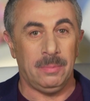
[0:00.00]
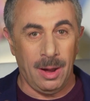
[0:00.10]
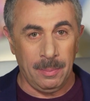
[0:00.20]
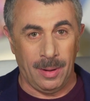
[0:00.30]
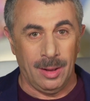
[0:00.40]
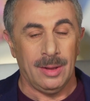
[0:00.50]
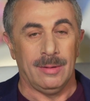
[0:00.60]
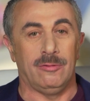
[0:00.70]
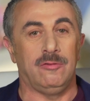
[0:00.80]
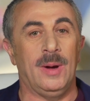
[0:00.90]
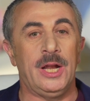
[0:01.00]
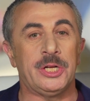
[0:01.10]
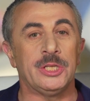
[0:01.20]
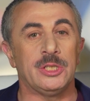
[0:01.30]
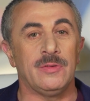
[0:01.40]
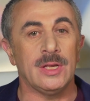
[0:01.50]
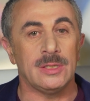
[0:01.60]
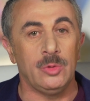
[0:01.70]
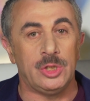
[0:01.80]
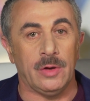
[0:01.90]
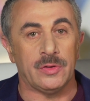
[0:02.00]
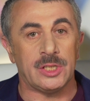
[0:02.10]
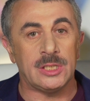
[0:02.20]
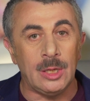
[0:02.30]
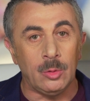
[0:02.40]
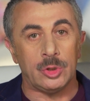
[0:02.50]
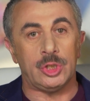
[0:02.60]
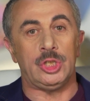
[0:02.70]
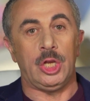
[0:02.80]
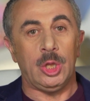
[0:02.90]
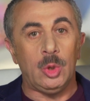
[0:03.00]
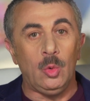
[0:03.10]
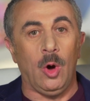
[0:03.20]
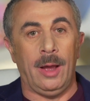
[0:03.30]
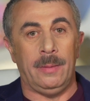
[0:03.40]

и папа в большинстве случаев создают среду